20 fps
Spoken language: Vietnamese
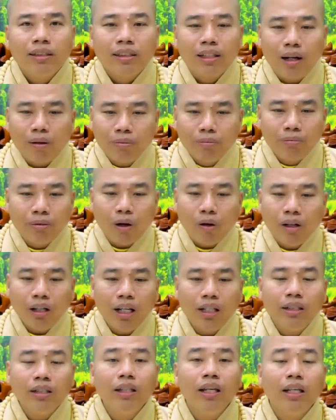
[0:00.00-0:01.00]
không nói
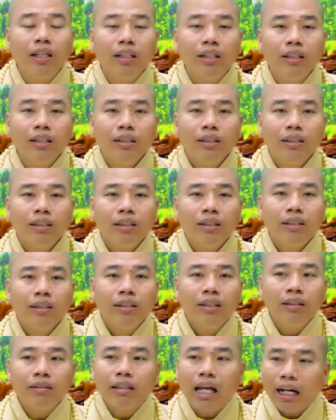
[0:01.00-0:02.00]
lên gì
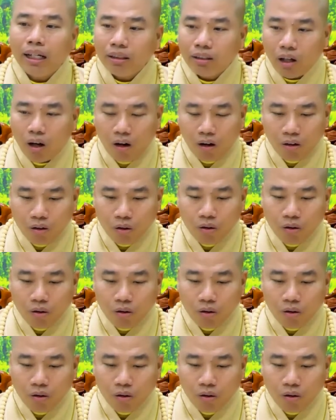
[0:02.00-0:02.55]
với tăng đoàn